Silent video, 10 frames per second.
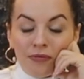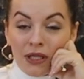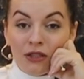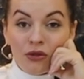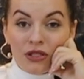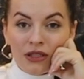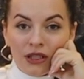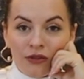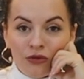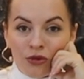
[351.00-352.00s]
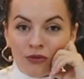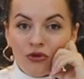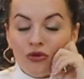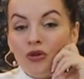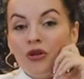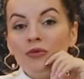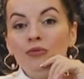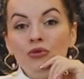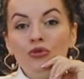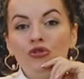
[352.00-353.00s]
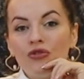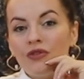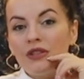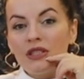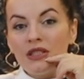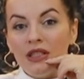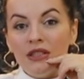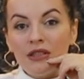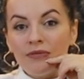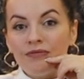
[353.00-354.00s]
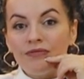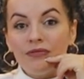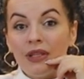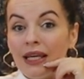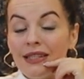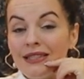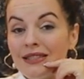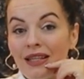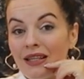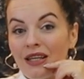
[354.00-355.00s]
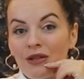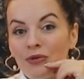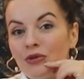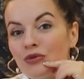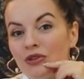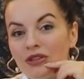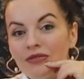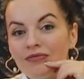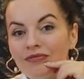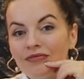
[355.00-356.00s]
Парадокс стоял в том, что, будучи фитнес-тренером, я не знала, как похудеть.